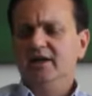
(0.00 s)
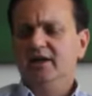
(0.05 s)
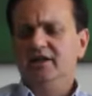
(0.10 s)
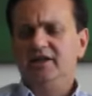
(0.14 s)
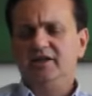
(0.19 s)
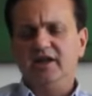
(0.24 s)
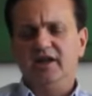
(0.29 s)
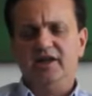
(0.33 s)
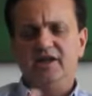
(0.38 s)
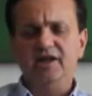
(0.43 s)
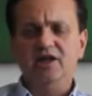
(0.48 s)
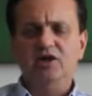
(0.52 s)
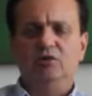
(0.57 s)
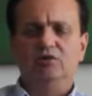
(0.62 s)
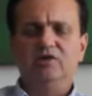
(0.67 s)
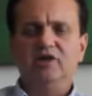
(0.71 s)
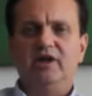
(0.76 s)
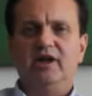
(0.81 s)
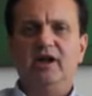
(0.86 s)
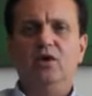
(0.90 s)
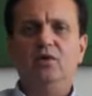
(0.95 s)
seria ou
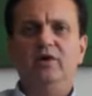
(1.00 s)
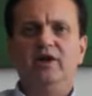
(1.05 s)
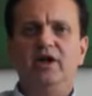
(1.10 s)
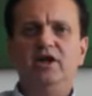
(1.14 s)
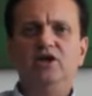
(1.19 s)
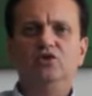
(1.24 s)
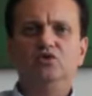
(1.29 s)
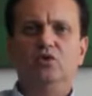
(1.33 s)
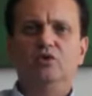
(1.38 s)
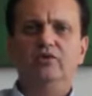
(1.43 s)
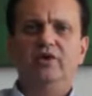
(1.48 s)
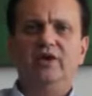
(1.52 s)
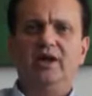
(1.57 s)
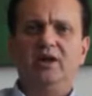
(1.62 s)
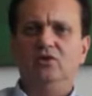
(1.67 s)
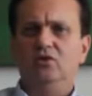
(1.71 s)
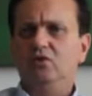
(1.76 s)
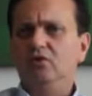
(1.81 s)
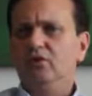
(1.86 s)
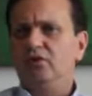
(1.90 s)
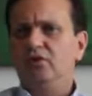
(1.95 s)
será um grande
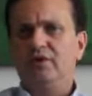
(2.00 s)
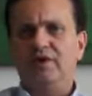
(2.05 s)
governador,